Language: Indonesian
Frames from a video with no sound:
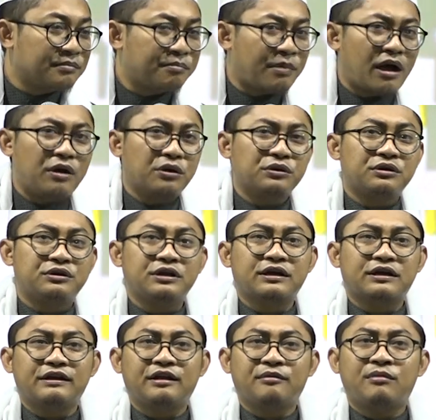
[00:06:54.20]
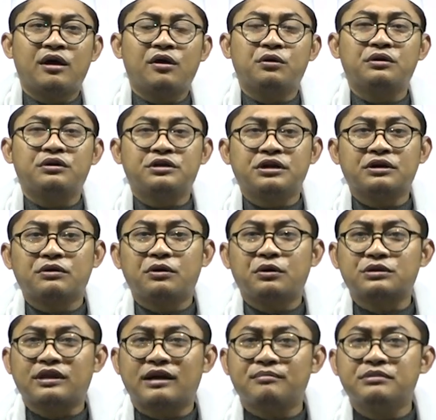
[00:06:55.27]
pak ontek lima ontek
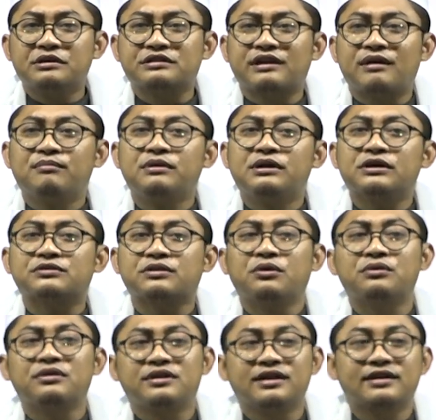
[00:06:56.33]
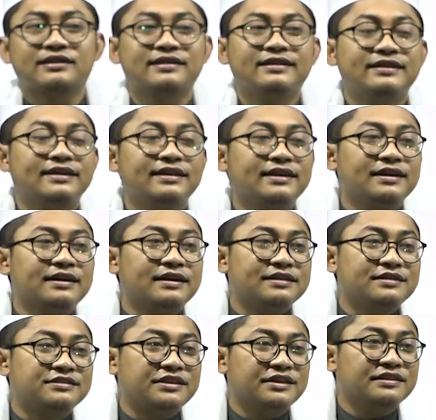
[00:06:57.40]
otabe belas ondek
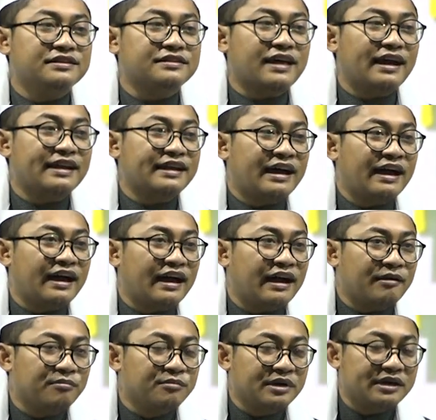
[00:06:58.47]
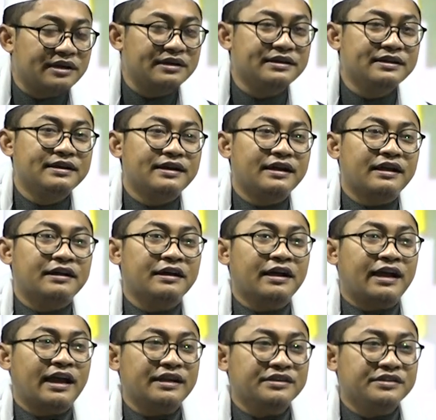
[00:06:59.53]
cinta na abe ke
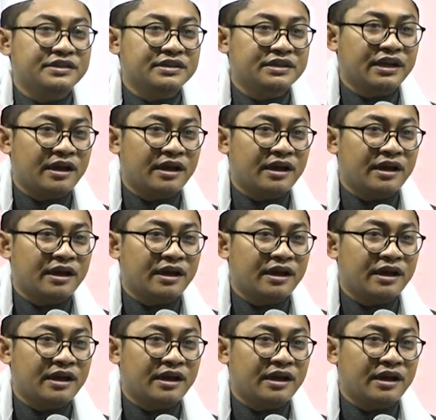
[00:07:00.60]
kanjeng